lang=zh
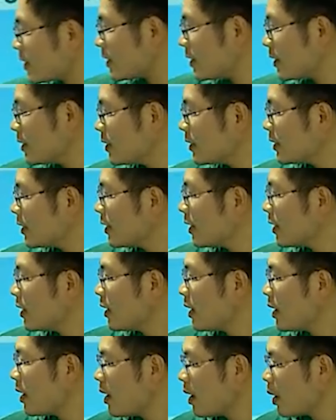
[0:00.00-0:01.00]
题。
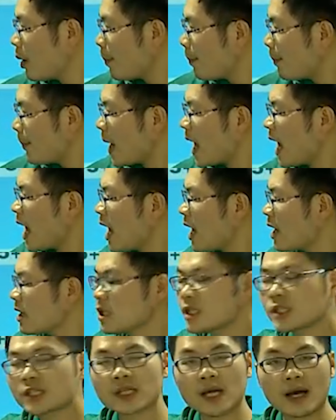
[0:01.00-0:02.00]
八
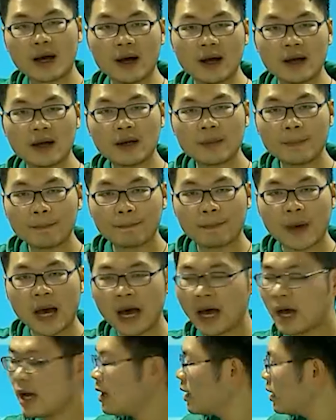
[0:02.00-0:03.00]
乘
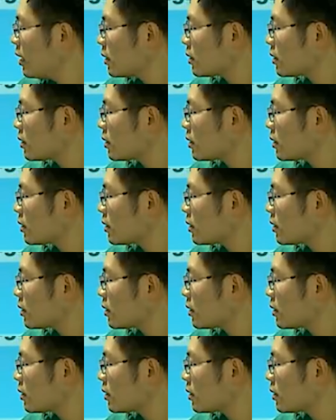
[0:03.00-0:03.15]
八